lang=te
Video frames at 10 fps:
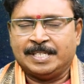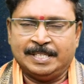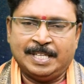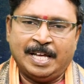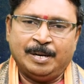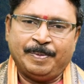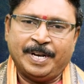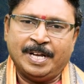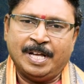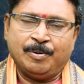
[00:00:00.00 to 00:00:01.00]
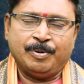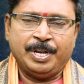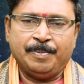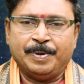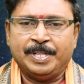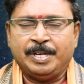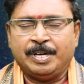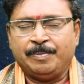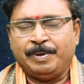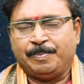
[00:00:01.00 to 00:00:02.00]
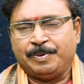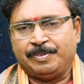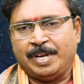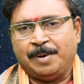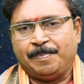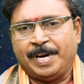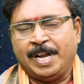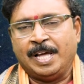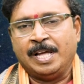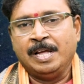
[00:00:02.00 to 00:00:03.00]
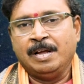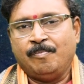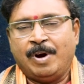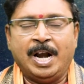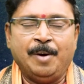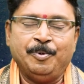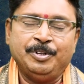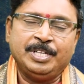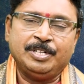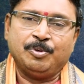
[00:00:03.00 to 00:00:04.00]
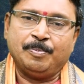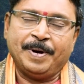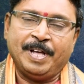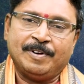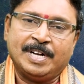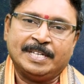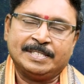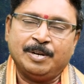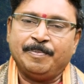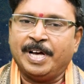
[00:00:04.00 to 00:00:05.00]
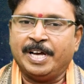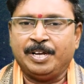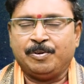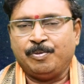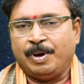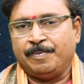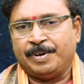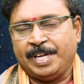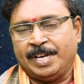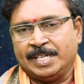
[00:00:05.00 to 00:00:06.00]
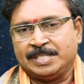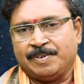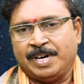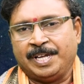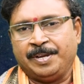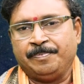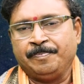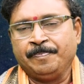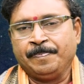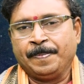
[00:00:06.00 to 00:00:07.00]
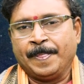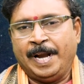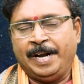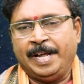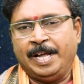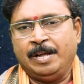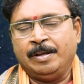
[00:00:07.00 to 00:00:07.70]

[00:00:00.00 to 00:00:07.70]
సంతానపరంగా కొన్ని ఇబ్బందికరమైన పరిస్థితులు ఏర్పడినా వాళ్ళ అభివృద్ధికి తోడ్పడే అవకాశాలు బాగా ఎక్కువగా ఉంటాయి ఈ రాశి వాళ్ళకి అంటే